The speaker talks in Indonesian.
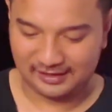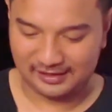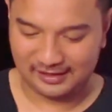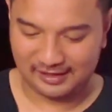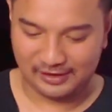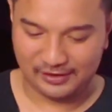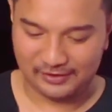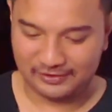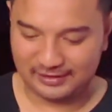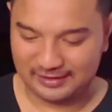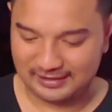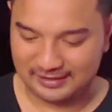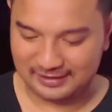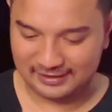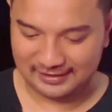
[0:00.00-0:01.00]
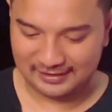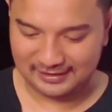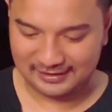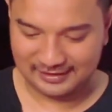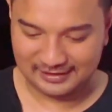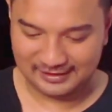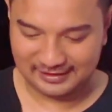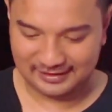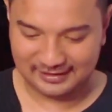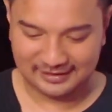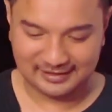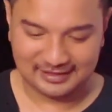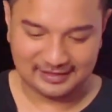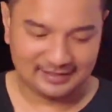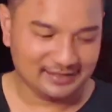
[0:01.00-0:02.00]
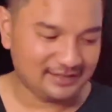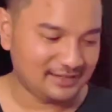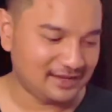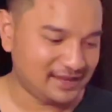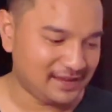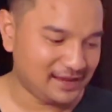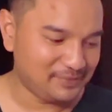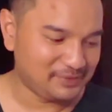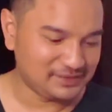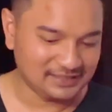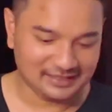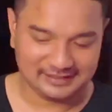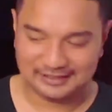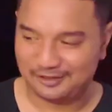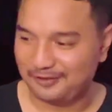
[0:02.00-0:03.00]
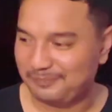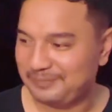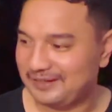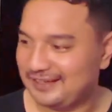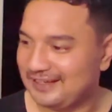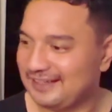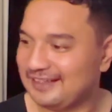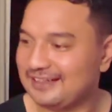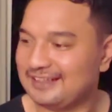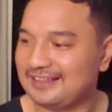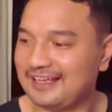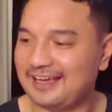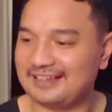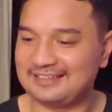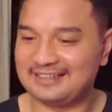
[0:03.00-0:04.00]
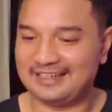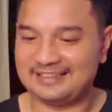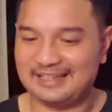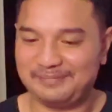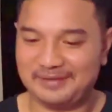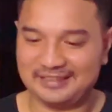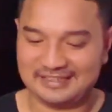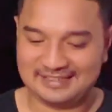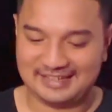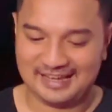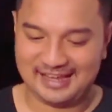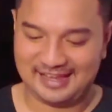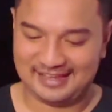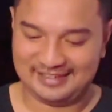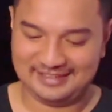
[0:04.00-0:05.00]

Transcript: ya, oke nah dikasih topping kita kasih kecap atasnya